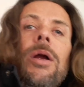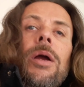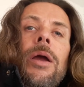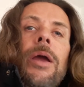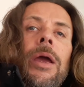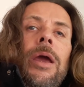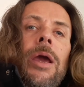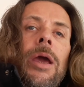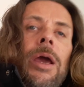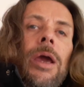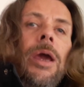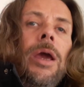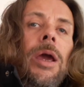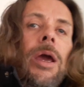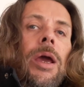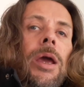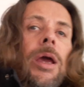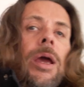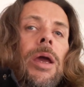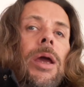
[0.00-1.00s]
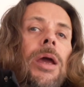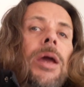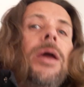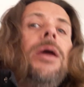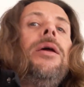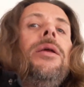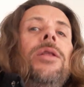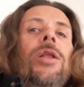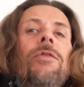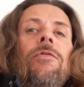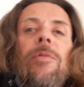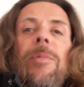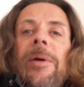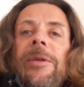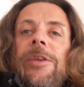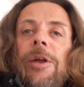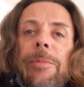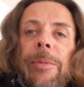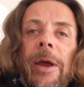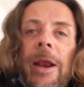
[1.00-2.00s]
e devo
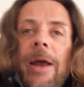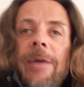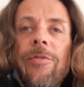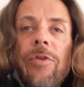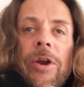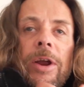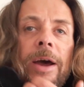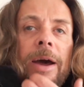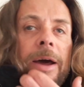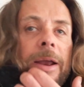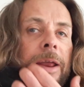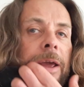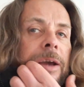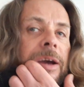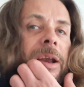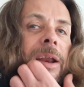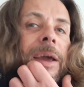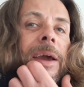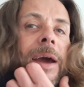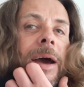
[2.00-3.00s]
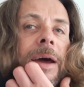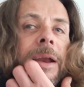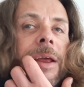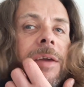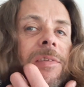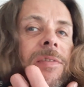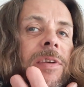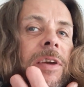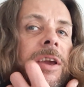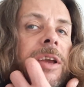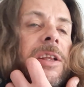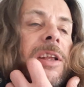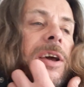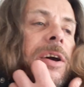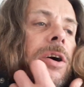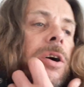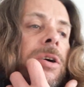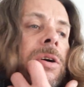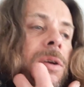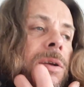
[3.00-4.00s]
mettermi a lavorare, a caricare i
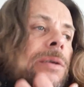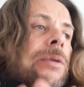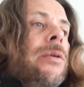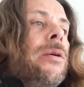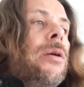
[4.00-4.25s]
video